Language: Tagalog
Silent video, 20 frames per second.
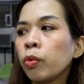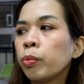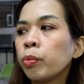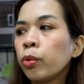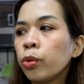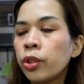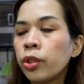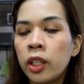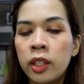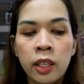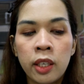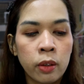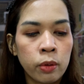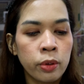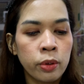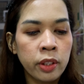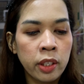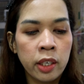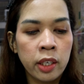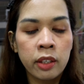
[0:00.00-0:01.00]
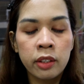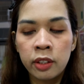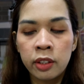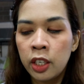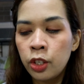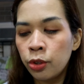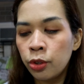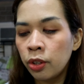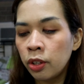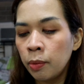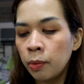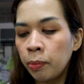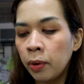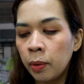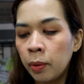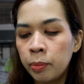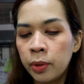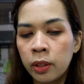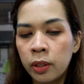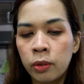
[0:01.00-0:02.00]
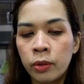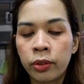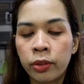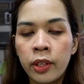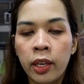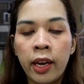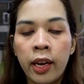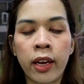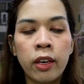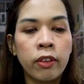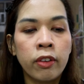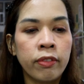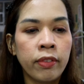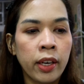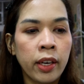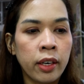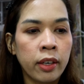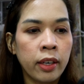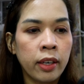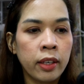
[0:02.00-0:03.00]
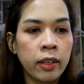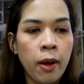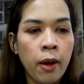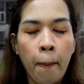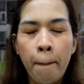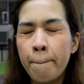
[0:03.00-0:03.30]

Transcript: Umusan ako ng Nature Republic ko na aloe vera.